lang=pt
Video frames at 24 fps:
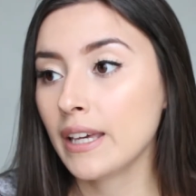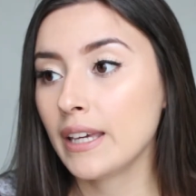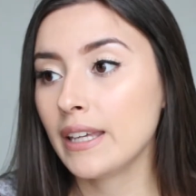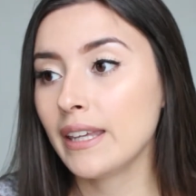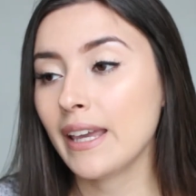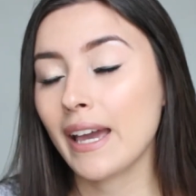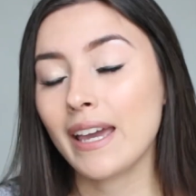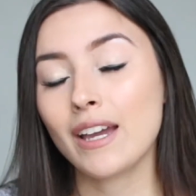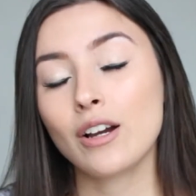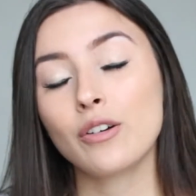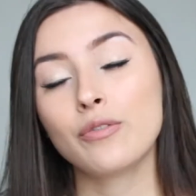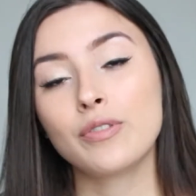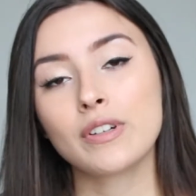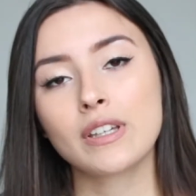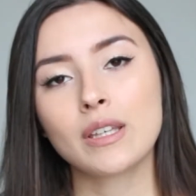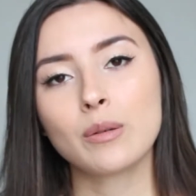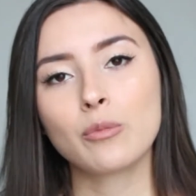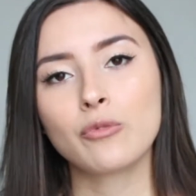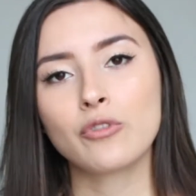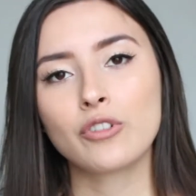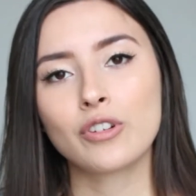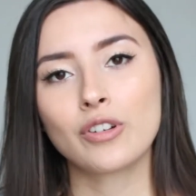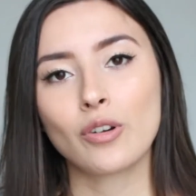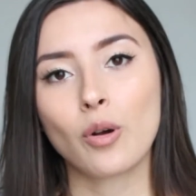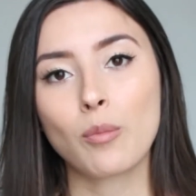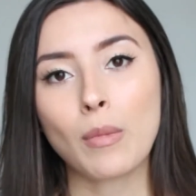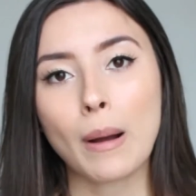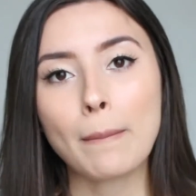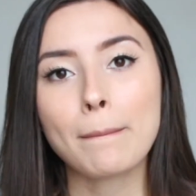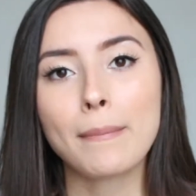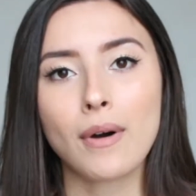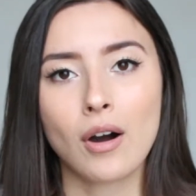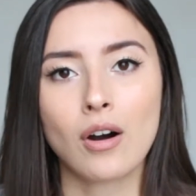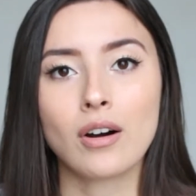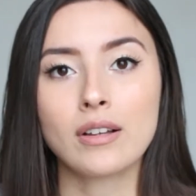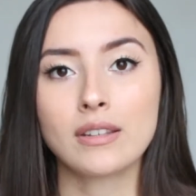E aí eu vi que virou uma
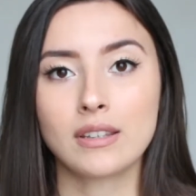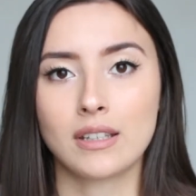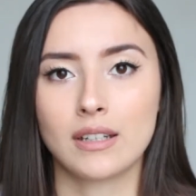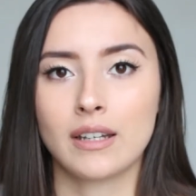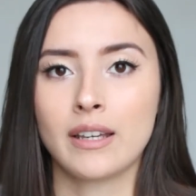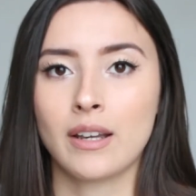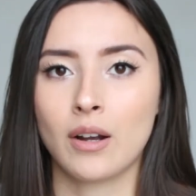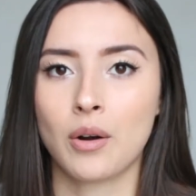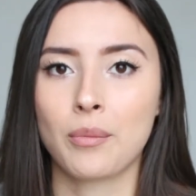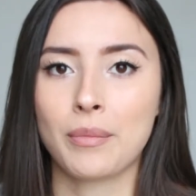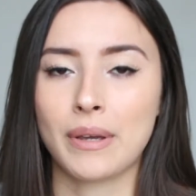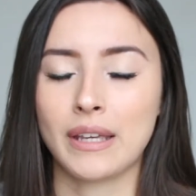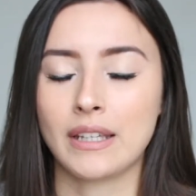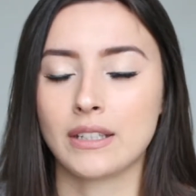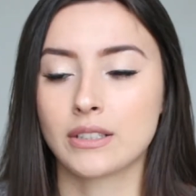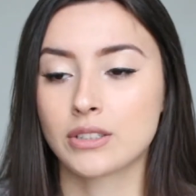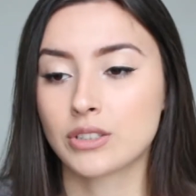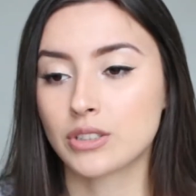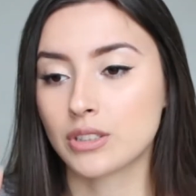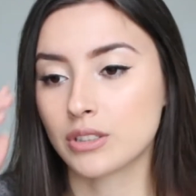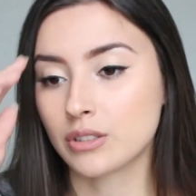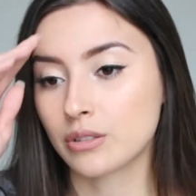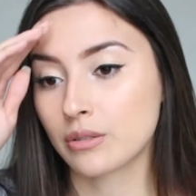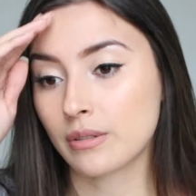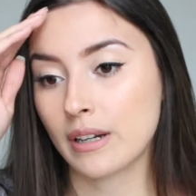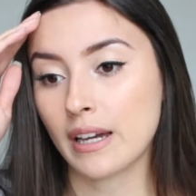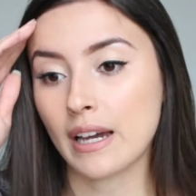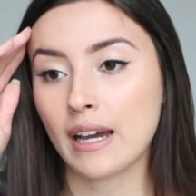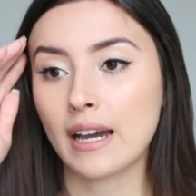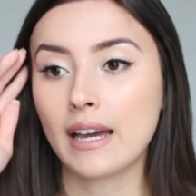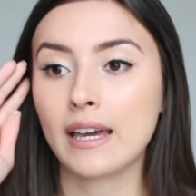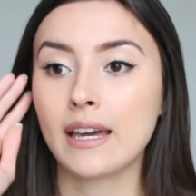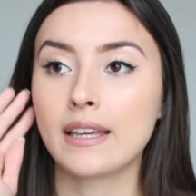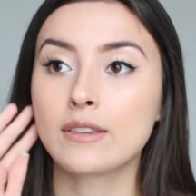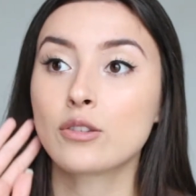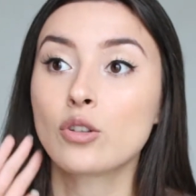moda realmente, não
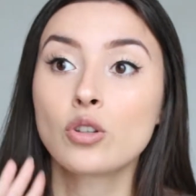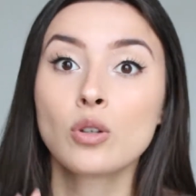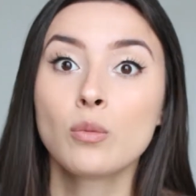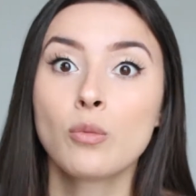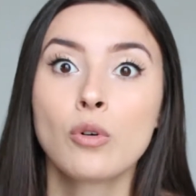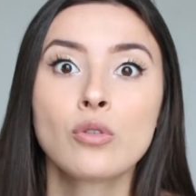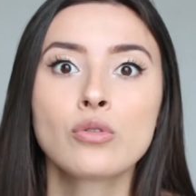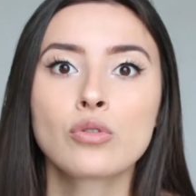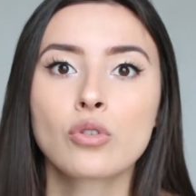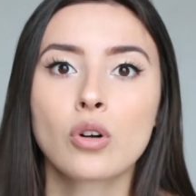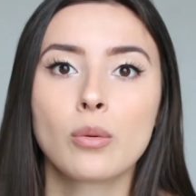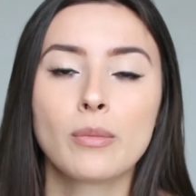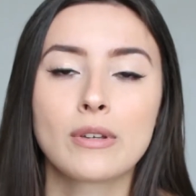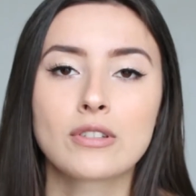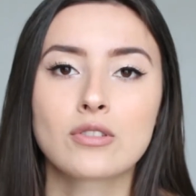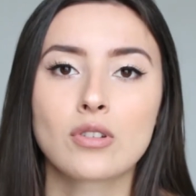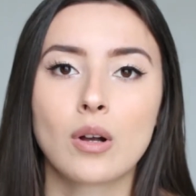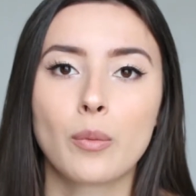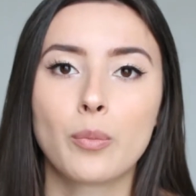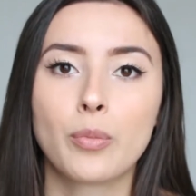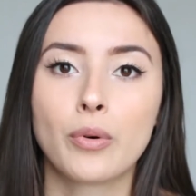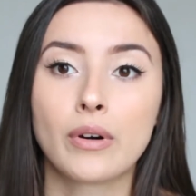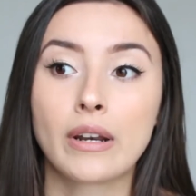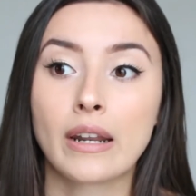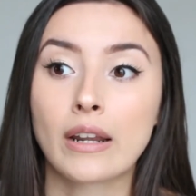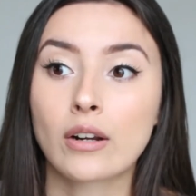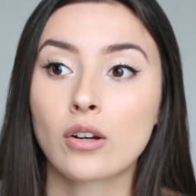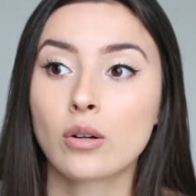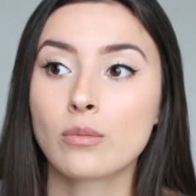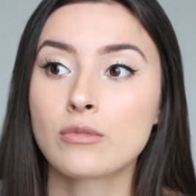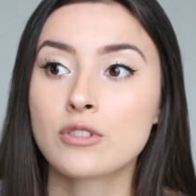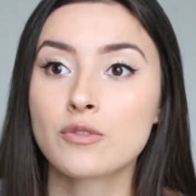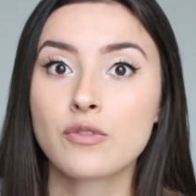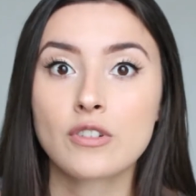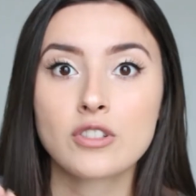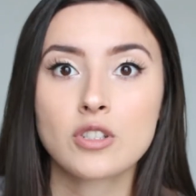é, é, Todo mundo começou a pôr, era
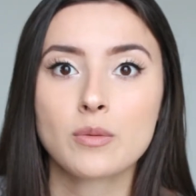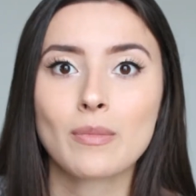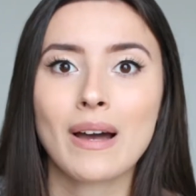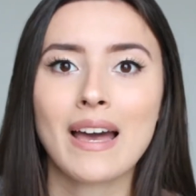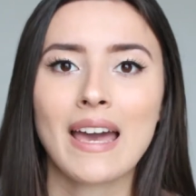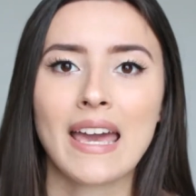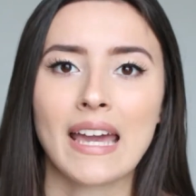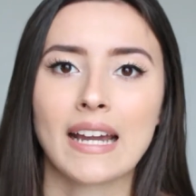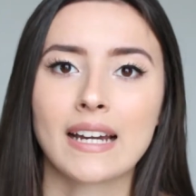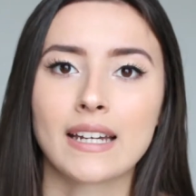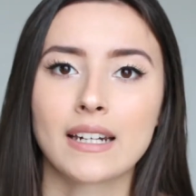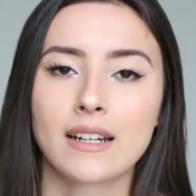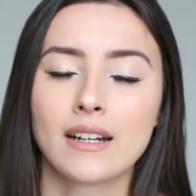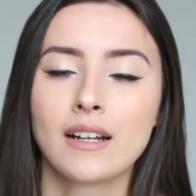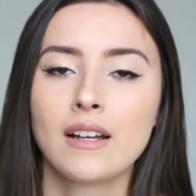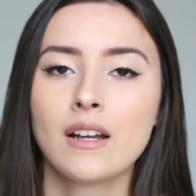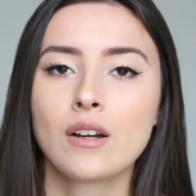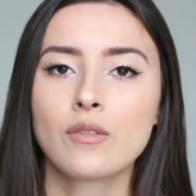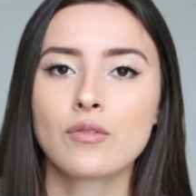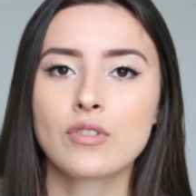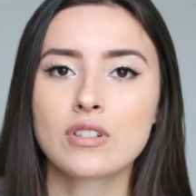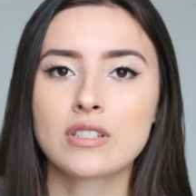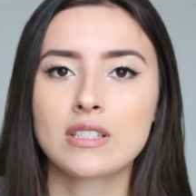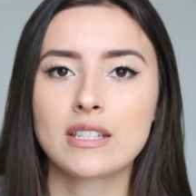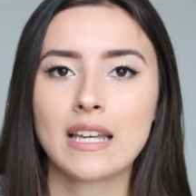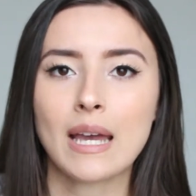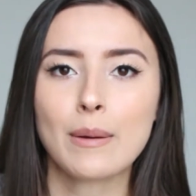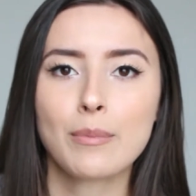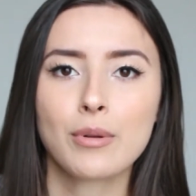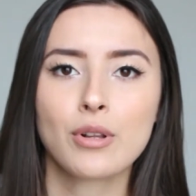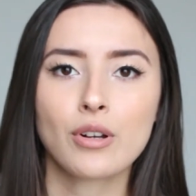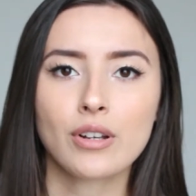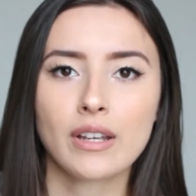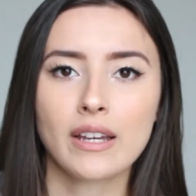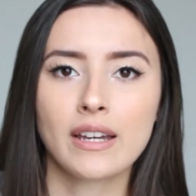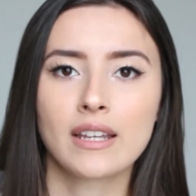como se fosse uma regra. Você é
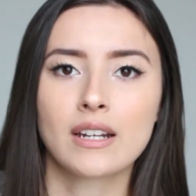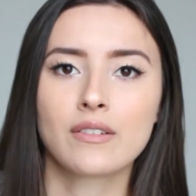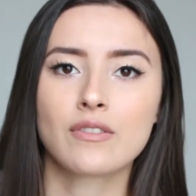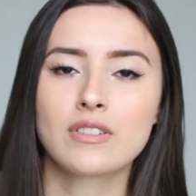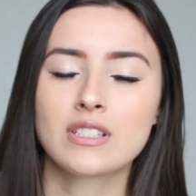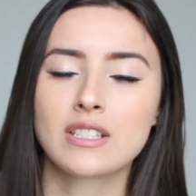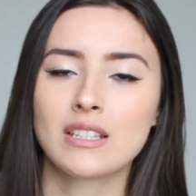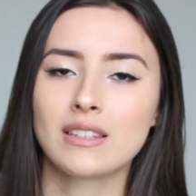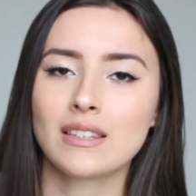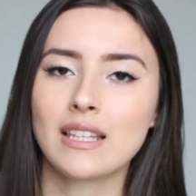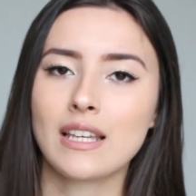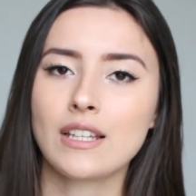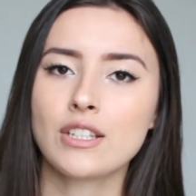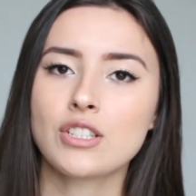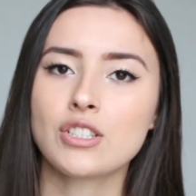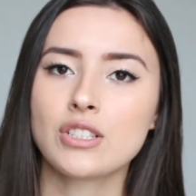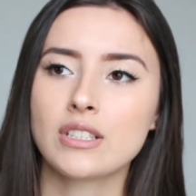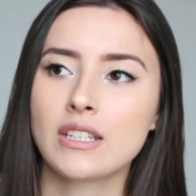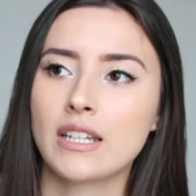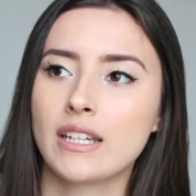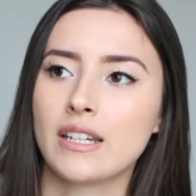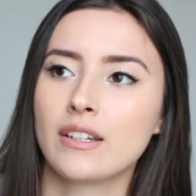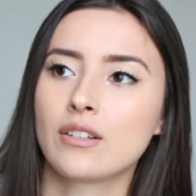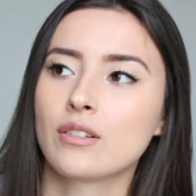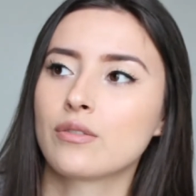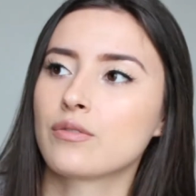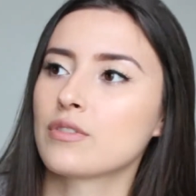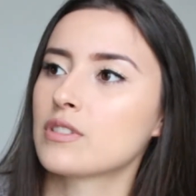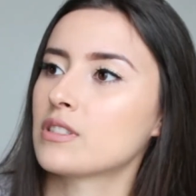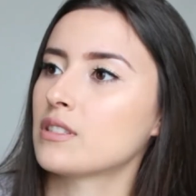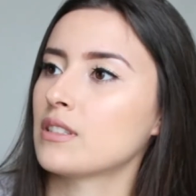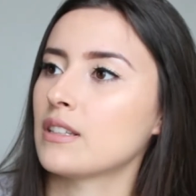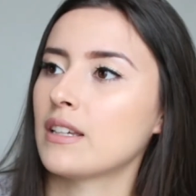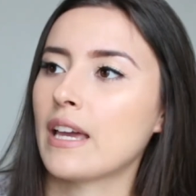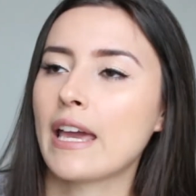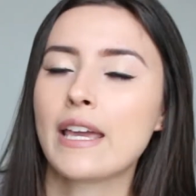blogueira, você tem dinheiro,
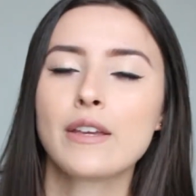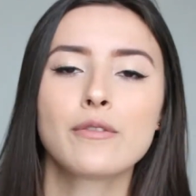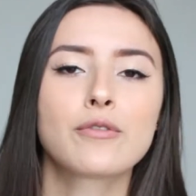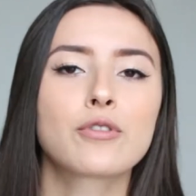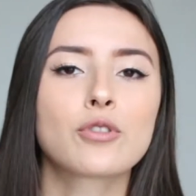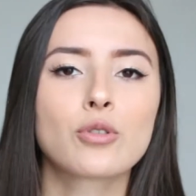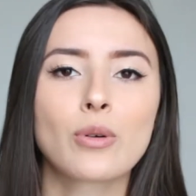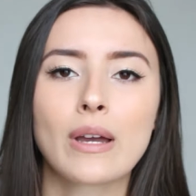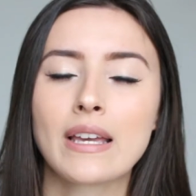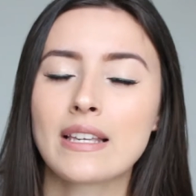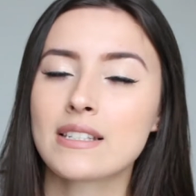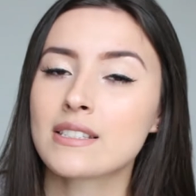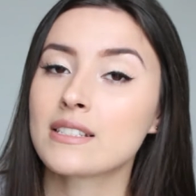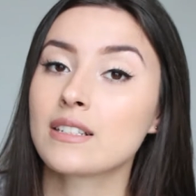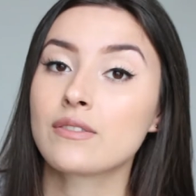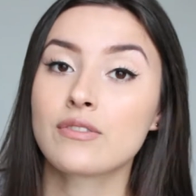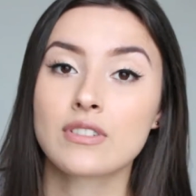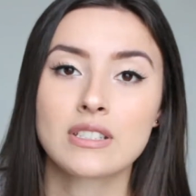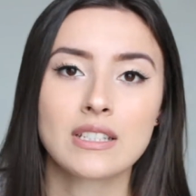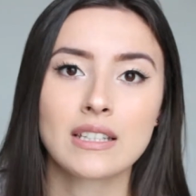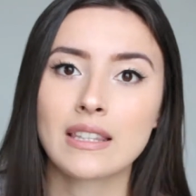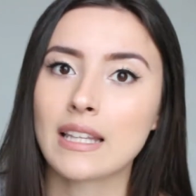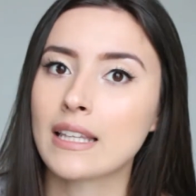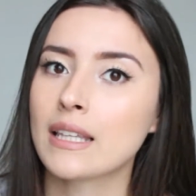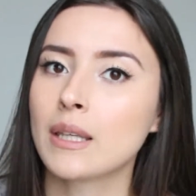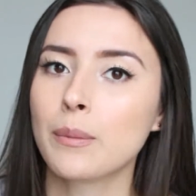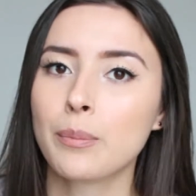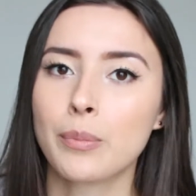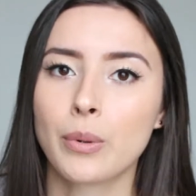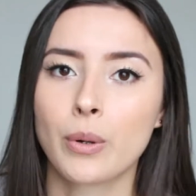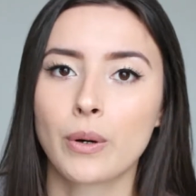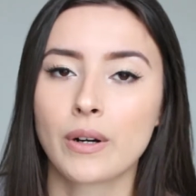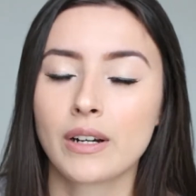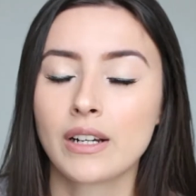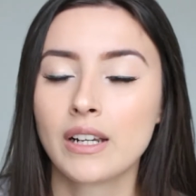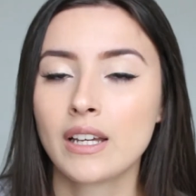você é influencer, você tem que
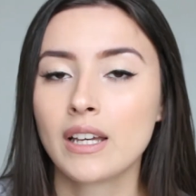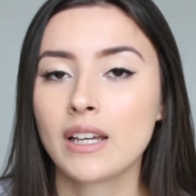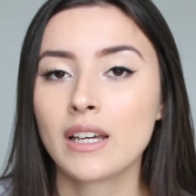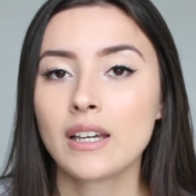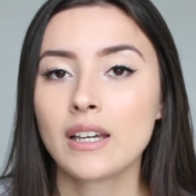pôr.